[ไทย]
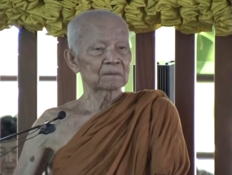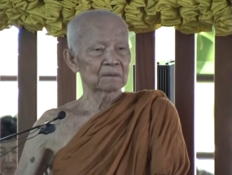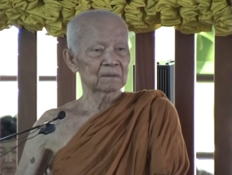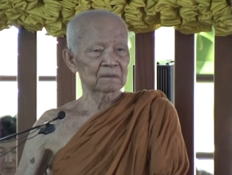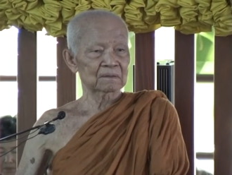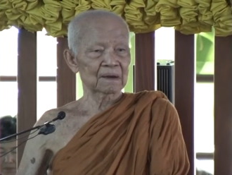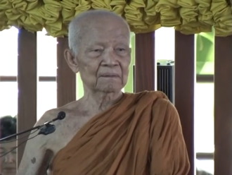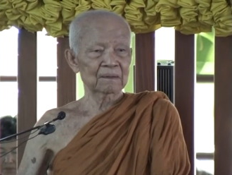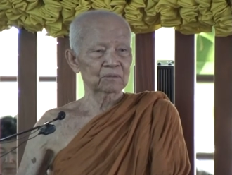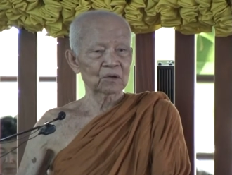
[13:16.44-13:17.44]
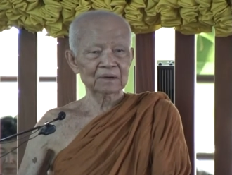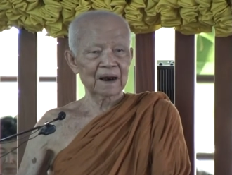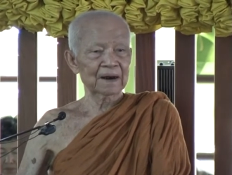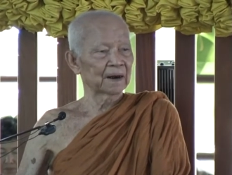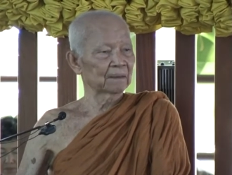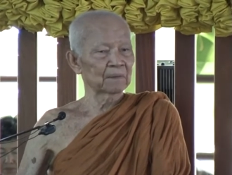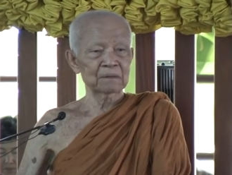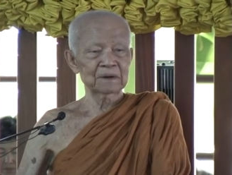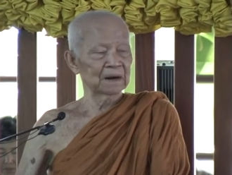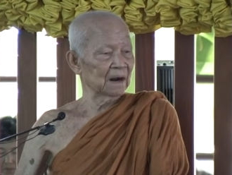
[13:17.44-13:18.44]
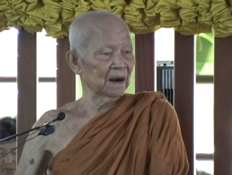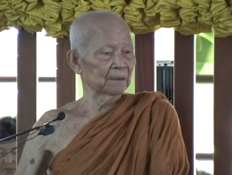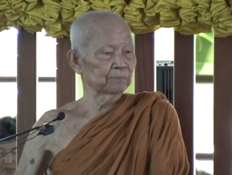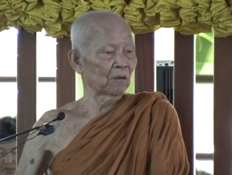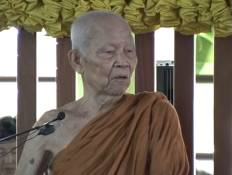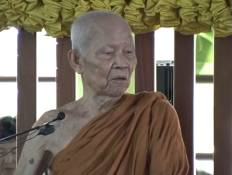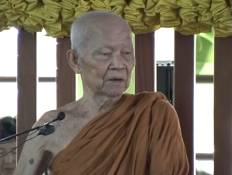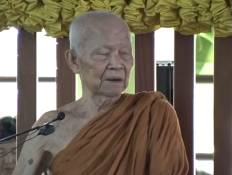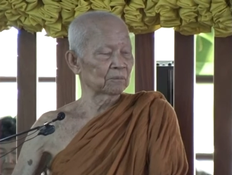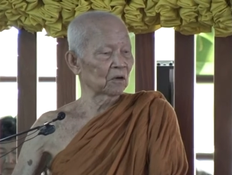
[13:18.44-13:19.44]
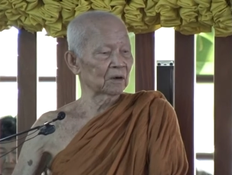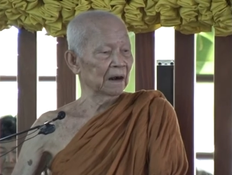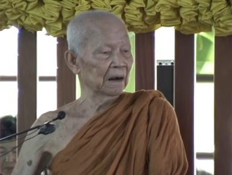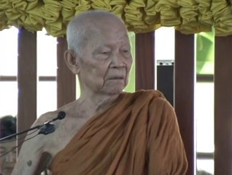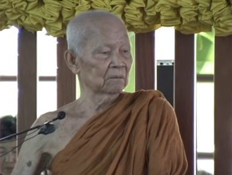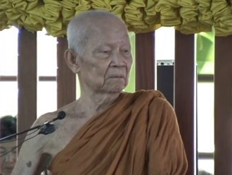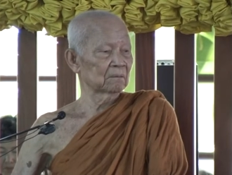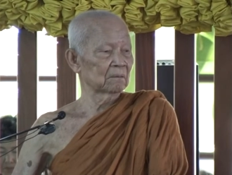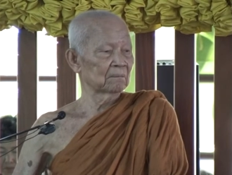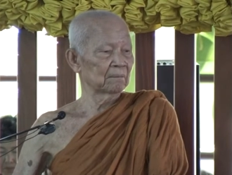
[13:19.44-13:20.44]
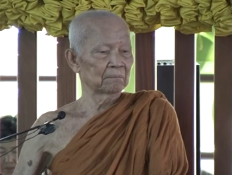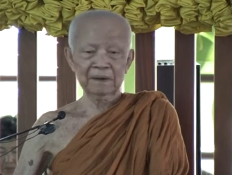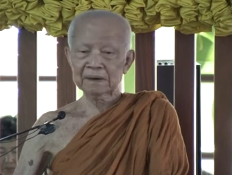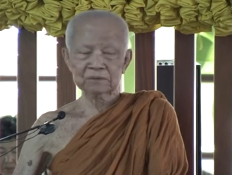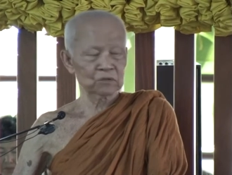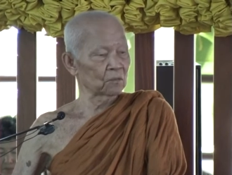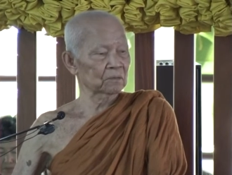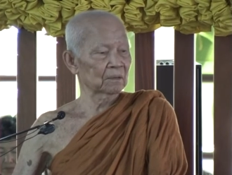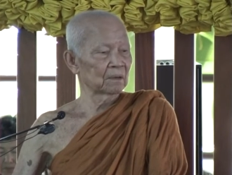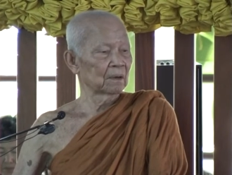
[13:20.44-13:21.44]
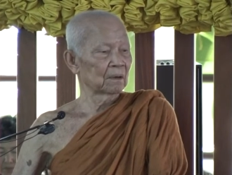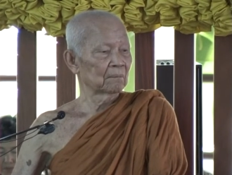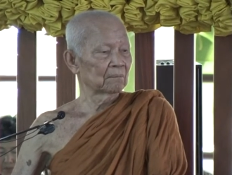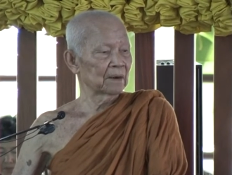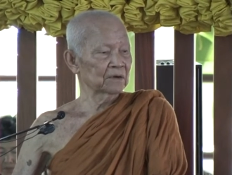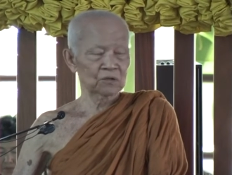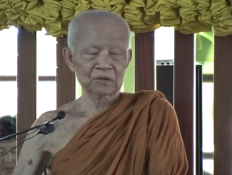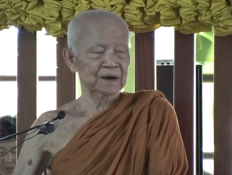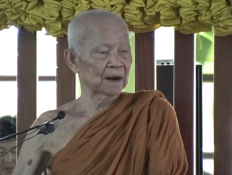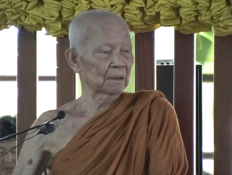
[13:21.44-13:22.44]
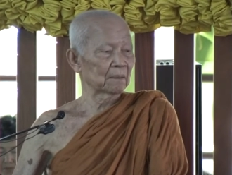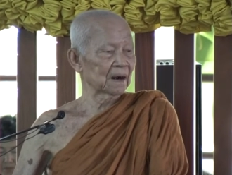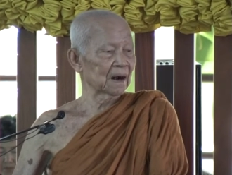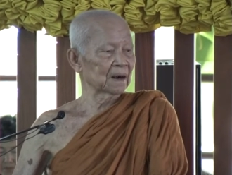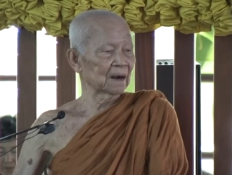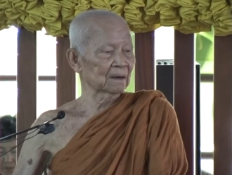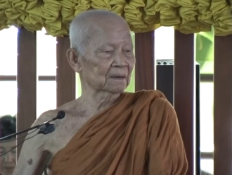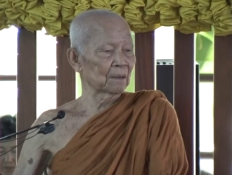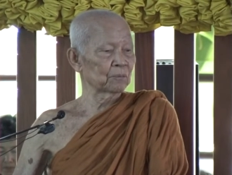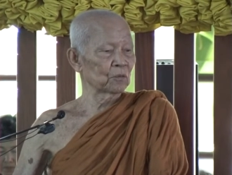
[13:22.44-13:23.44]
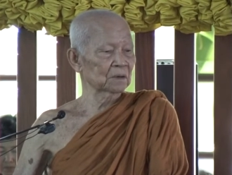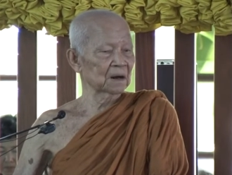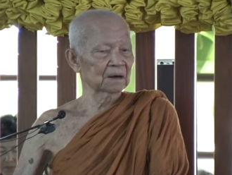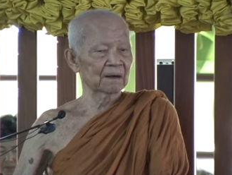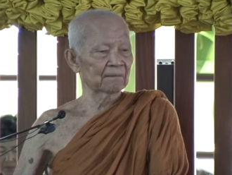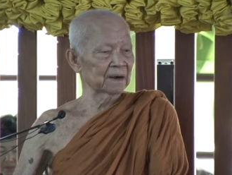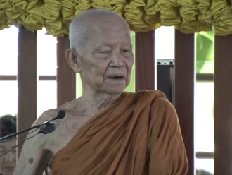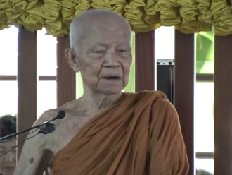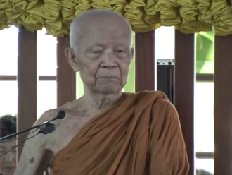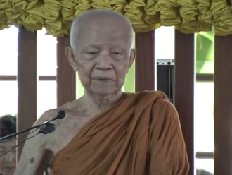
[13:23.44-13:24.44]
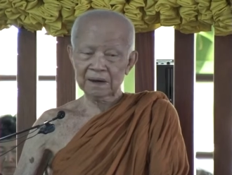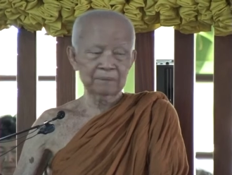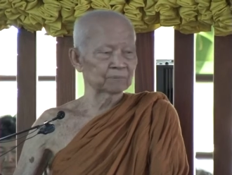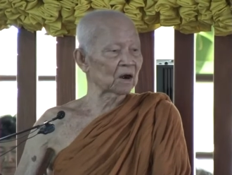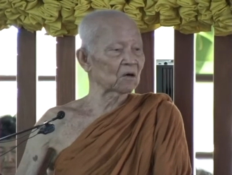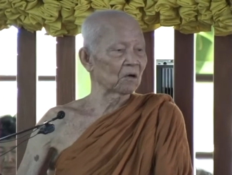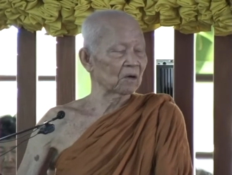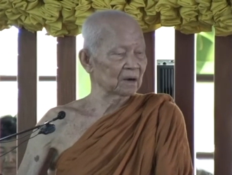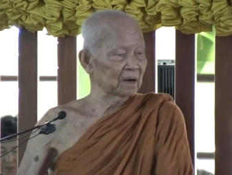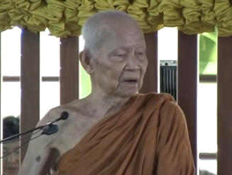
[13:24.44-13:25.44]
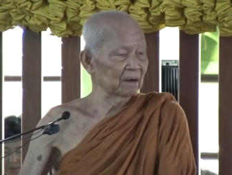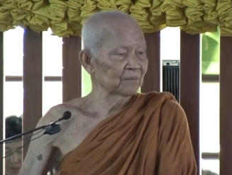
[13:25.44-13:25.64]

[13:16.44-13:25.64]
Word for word: คือสำหรับหลวงตาเองไม่มีอะไร พอเรียบร้อยแล้ว ไม่สงไม่สนใจกับอะไรแหละถ้าพูดถึงเรื่องว่าอิ่มอิ่มตลอดเลย